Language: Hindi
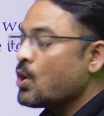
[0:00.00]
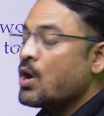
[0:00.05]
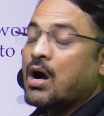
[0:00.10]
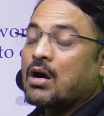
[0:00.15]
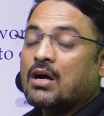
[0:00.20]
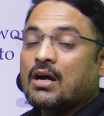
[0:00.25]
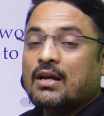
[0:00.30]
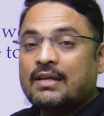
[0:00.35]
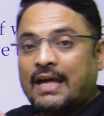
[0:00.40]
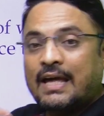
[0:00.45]

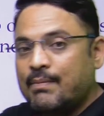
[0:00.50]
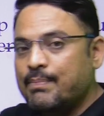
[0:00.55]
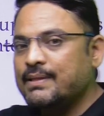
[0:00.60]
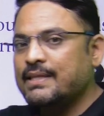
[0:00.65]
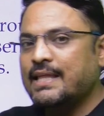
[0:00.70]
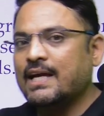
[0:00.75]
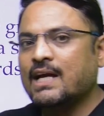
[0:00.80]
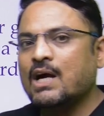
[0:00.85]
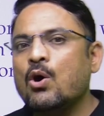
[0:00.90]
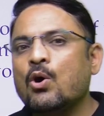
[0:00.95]
अगर नहीं भी
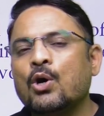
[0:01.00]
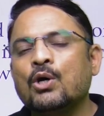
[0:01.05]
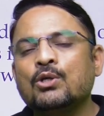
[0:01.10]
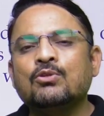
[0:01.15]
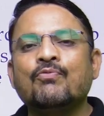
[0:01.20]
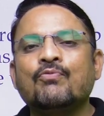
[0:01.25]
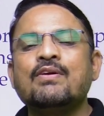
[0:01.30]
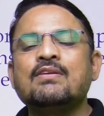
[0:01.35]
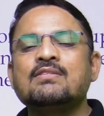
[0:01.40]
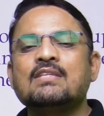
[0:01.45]
देखा होगा तो
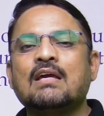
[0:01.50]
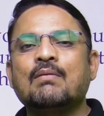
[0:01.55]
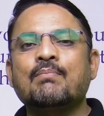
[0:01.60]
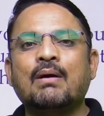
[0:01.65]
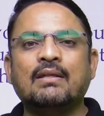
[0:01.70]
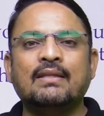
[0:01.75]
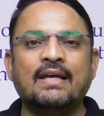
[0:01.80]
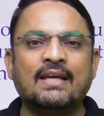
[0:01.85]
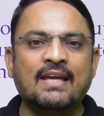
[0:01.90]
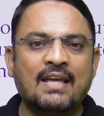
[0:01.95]
फिर से एक
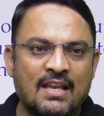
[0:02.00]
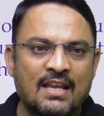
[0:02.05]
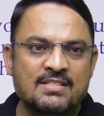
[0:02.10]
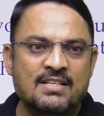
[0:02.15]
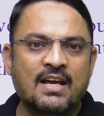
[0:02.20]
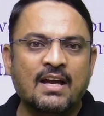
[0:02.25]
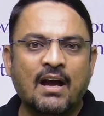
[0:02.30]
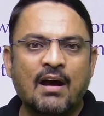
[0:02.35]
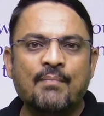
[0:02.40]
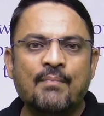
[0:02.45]
बार देख
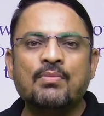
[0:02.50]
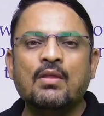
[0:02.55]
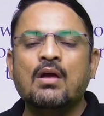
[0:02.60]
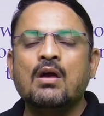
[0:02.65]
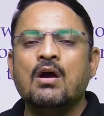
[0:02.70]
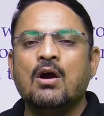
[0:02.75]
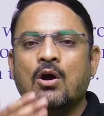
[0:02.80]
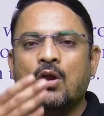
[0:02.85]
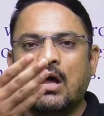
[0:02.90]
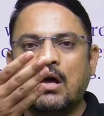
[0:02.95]
लीजिएगा
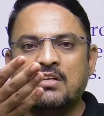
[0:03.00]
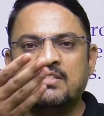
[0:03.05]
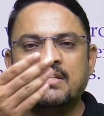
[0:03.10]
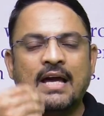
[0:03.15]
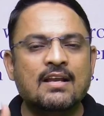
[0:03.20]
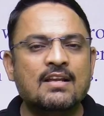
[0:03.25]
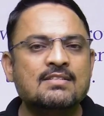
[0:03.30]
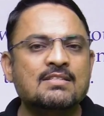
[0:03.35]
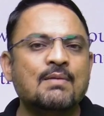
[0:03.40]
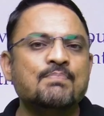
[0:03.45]
और अगर
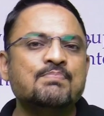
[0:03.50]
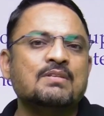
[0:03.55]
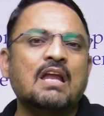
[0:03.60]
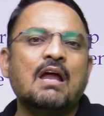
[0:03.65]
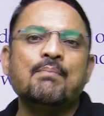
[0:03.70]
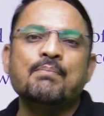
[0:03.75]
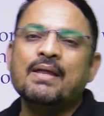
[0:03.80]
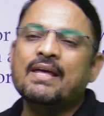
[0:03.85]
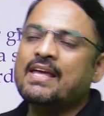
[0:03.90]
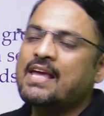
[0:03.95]
चैनल
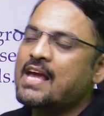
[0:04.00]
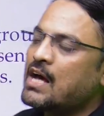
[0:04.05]
सब्सक्राइब नहीं किया